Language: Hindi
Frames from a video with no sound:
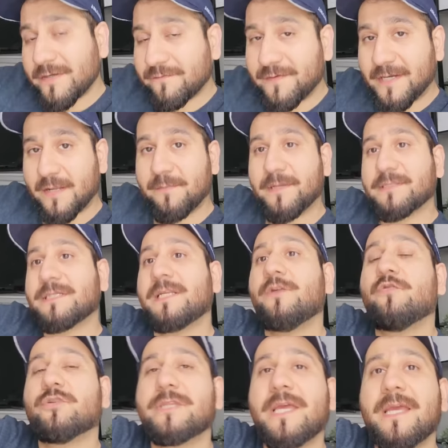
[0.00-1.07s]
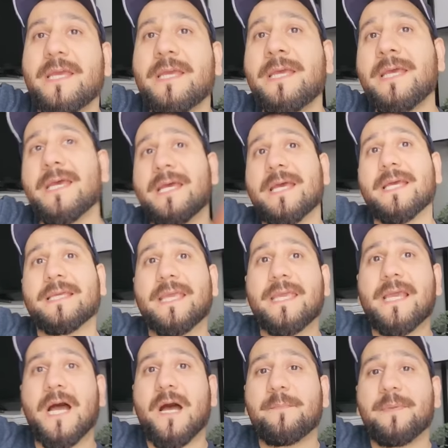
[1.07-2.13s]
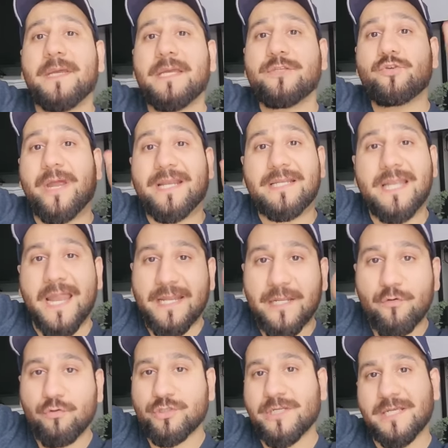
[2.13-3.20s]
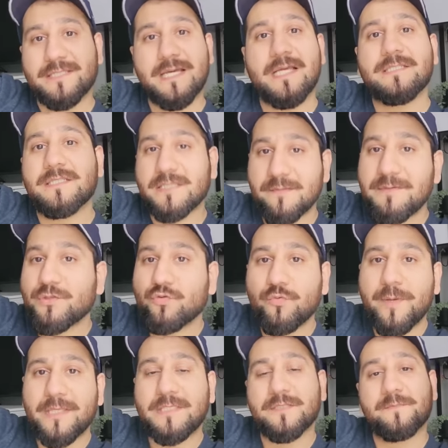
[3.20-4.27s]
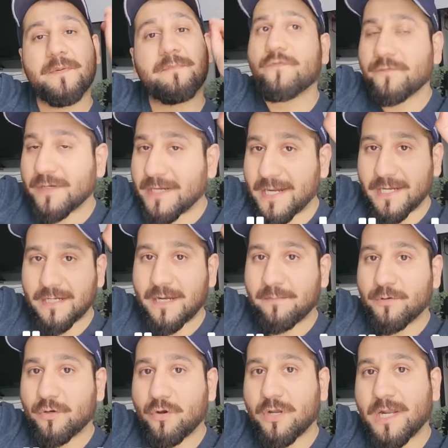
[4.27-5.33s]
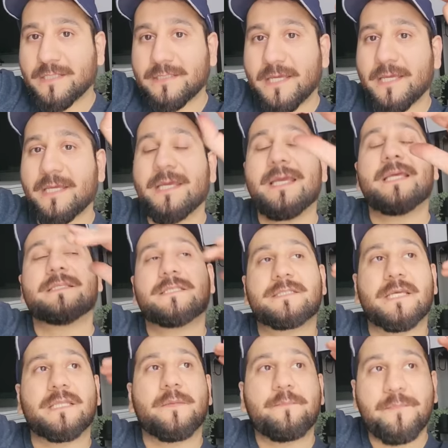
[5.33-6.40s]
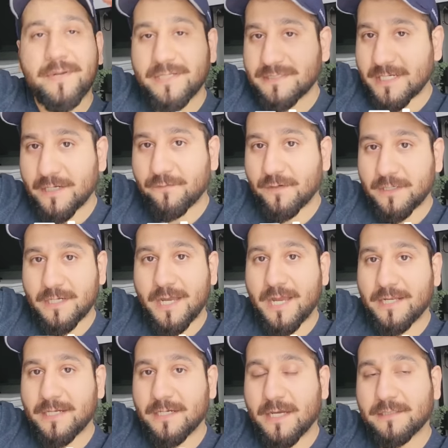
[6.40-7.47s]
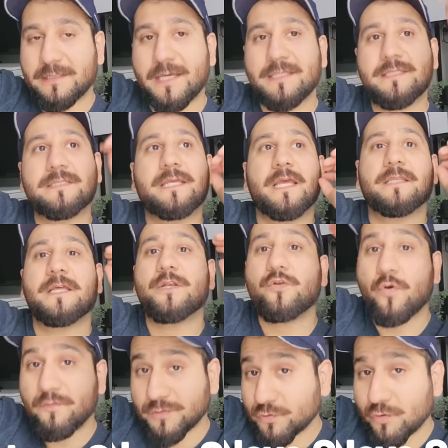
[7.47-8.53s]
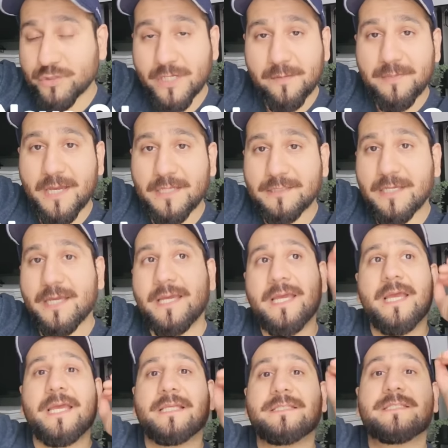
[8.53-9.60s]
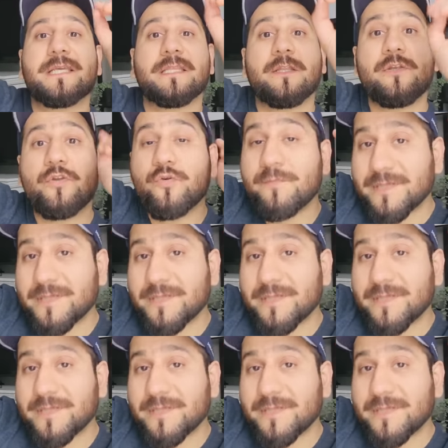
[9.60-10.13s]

डिफरेंट है बेसिकली होता ये कि यहाँ पे जो अटलांटिक ओशन के साथ जितने भी सूबे हैं जिसमें फिनलैंड एंड लेब्रोडोर आता है जिसके अंदर प्रिंस एडवर्ड आइलैंड आता है जिसके अंदर नॉर्थ कोशा भी आता है जिसके अंदर न्यू